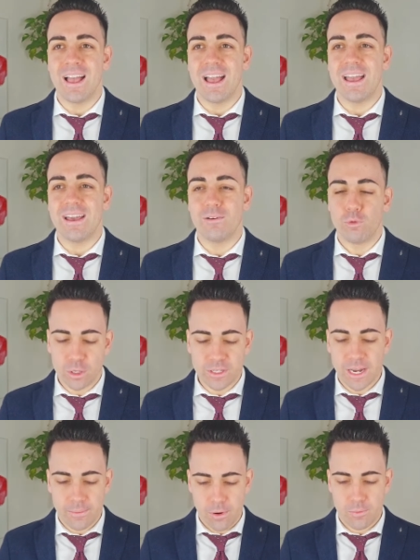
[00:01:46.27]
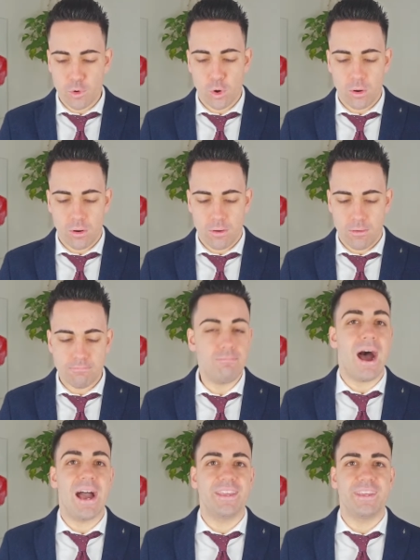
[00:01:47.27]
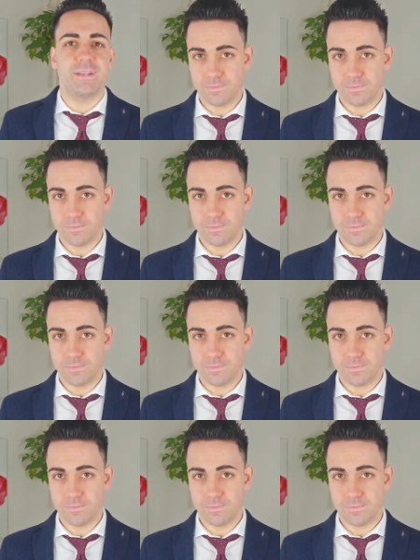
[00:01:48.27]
eh, vuol dire proprio mai.